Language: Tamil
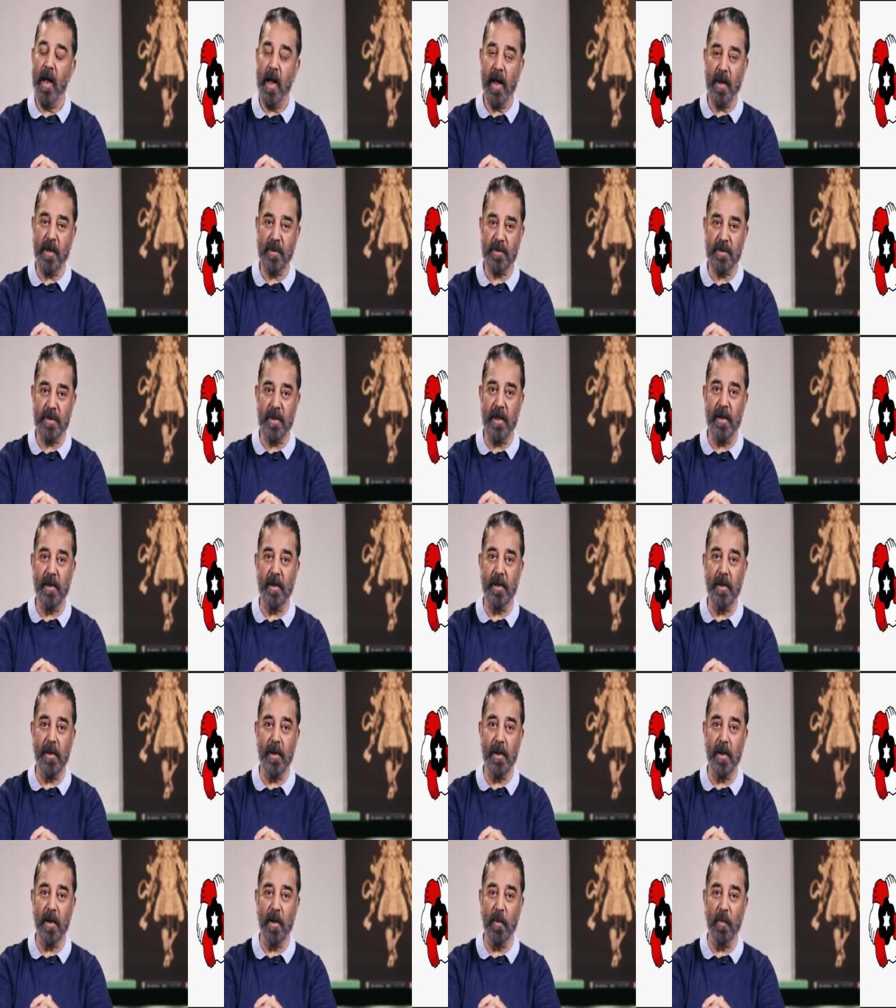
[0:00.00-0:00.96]

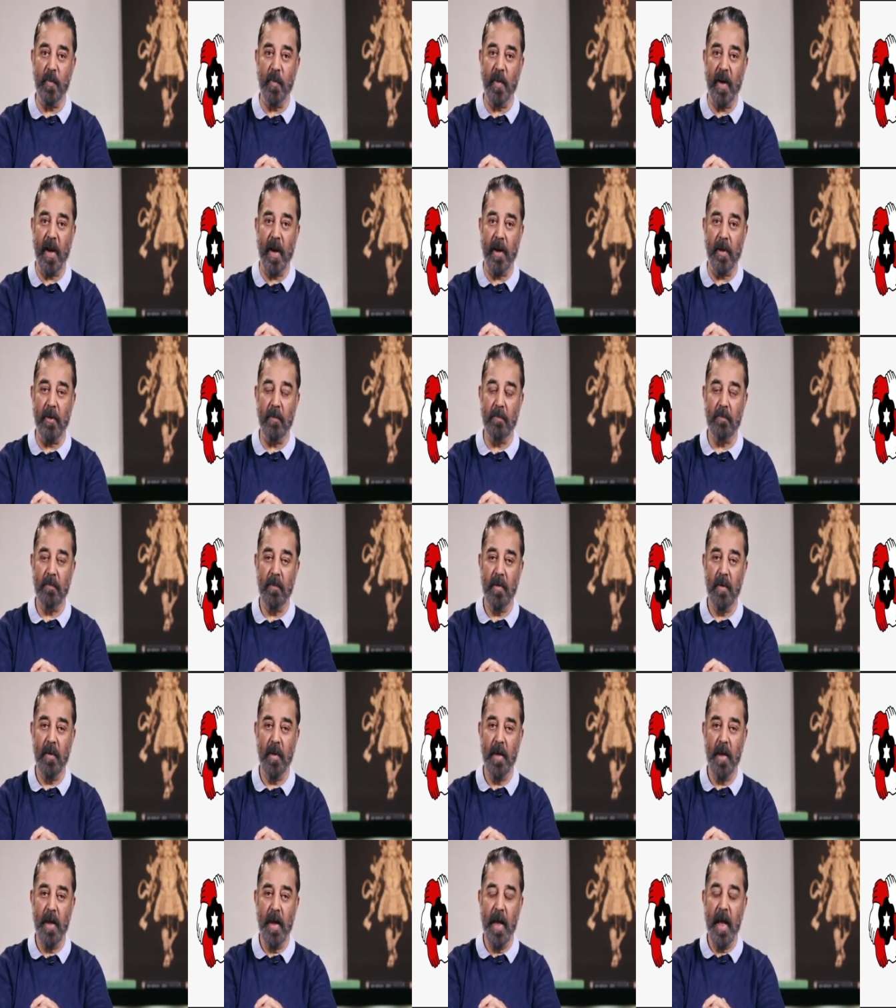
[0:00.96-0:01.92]
அரசியலில் இருப்பேன்
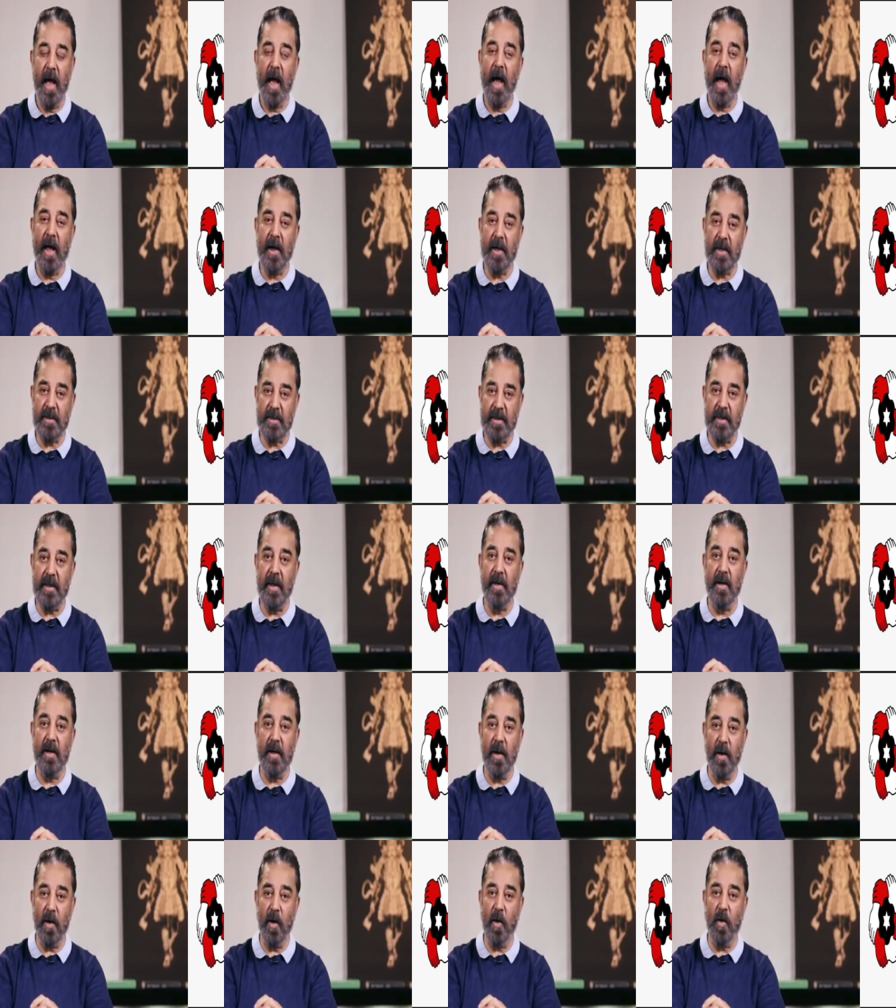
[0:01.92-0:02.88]

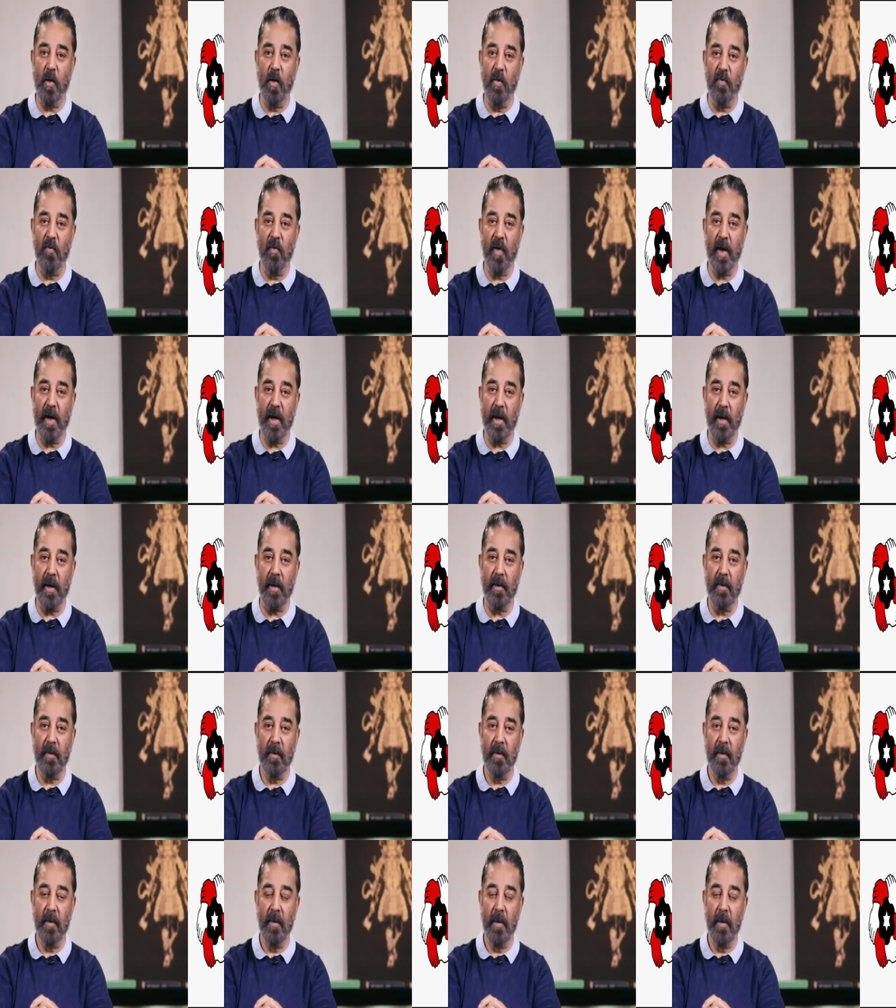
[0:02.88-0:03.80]
அரசியல் இருக்கும் வரை